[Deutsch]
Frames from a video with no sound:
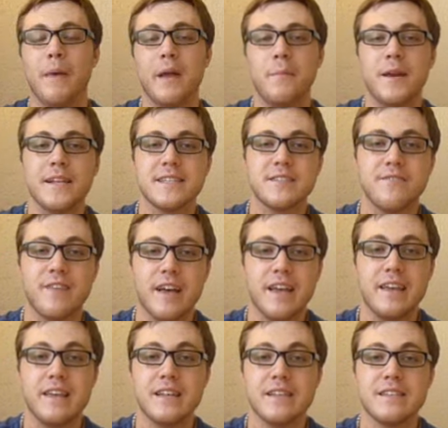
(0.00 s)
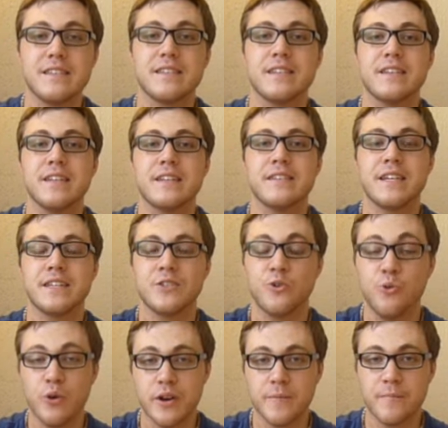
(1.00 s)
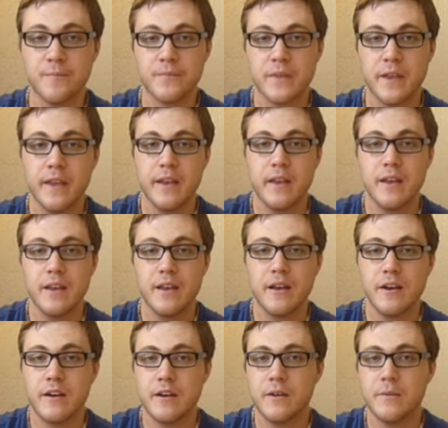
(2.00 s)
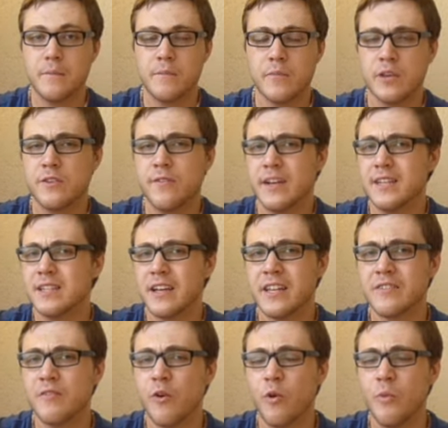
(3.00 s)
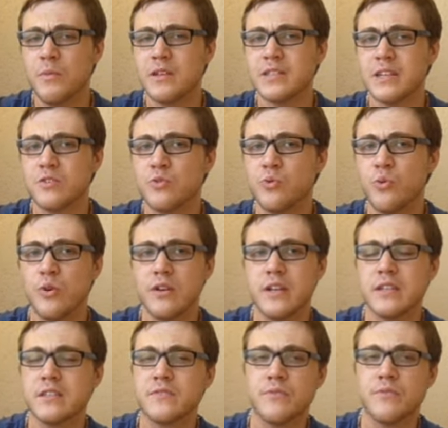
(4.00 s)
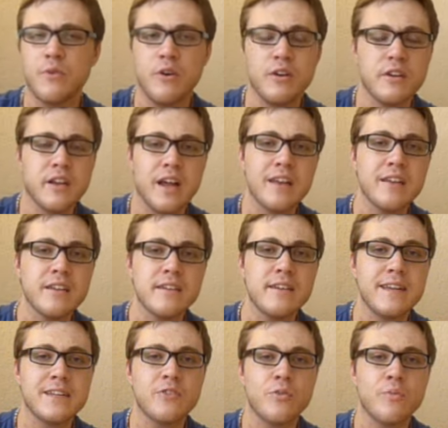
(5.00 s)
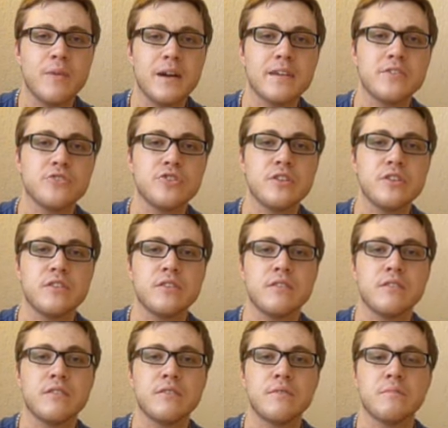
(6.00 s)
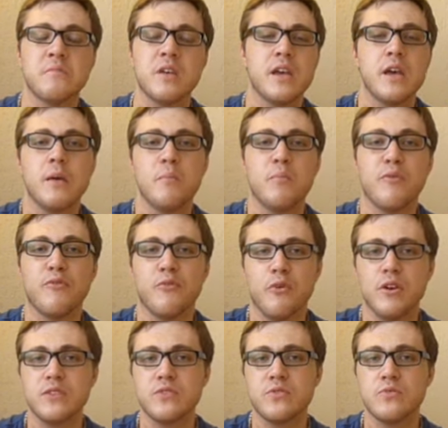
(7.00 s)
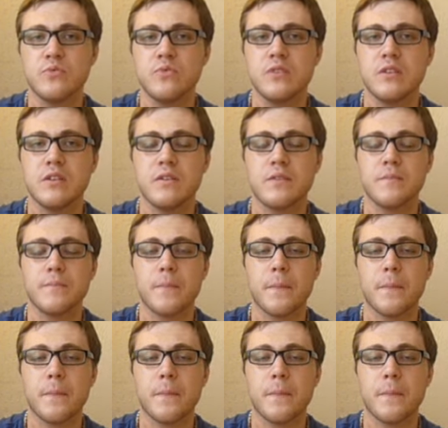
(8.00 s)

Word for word: Mein Platz 2 ist Saturn. Ähm, ich weiß gar nicht, warum ich Saturn jetzt vor den anderen Elektromarktgeschichten bevorzuge,